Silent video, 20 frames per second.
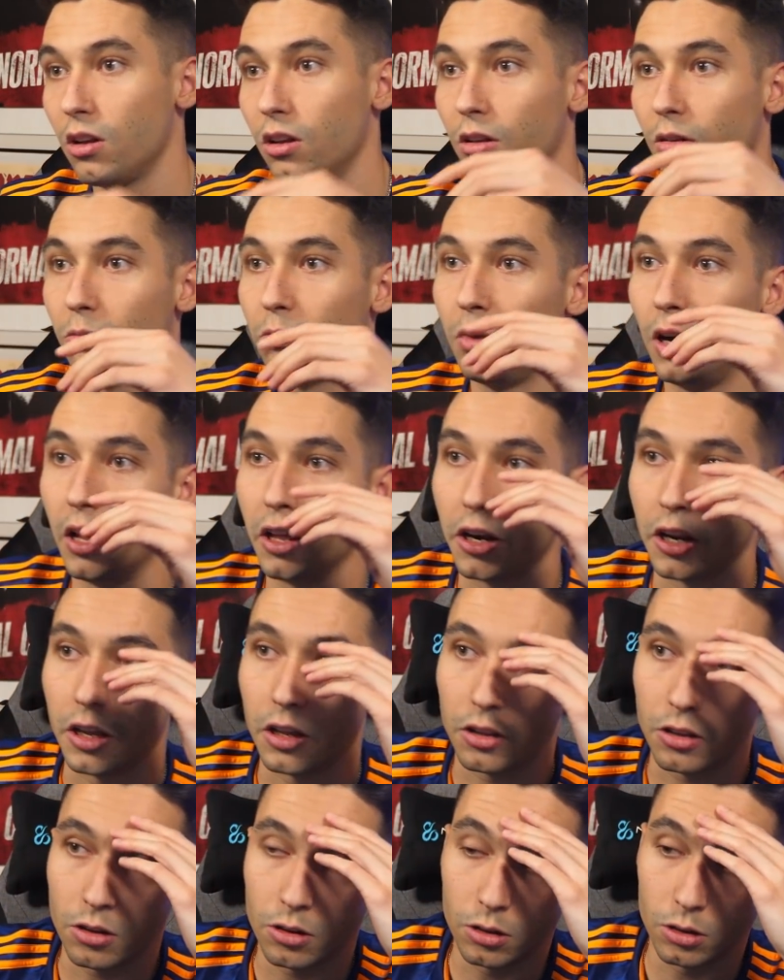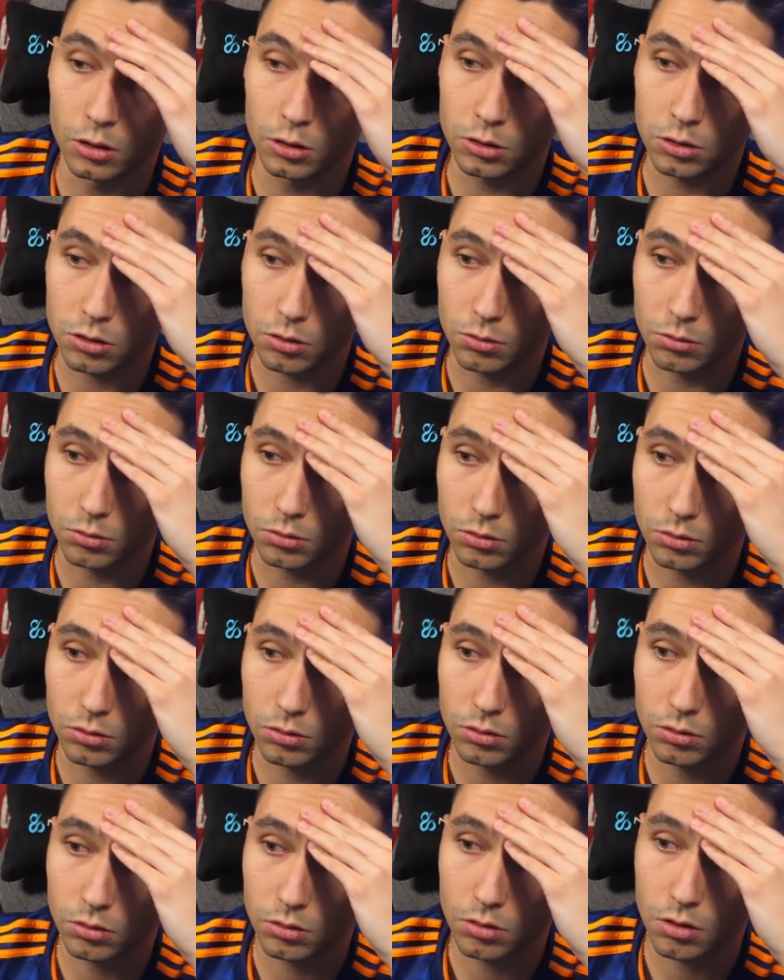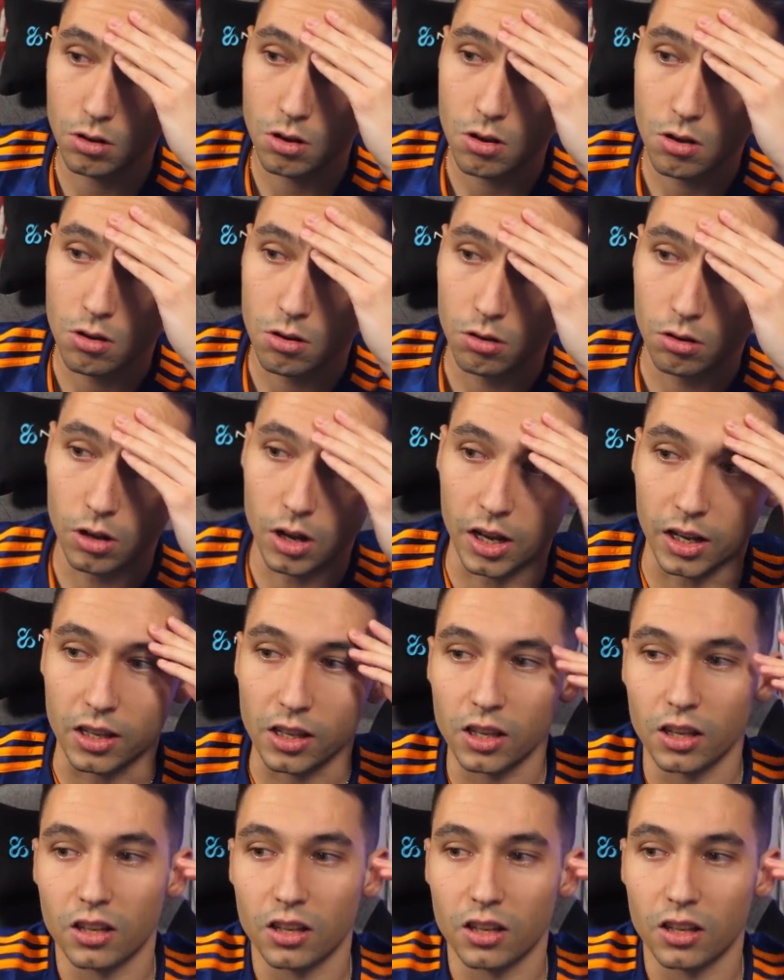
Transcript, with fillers: Madre de Dios. Aquí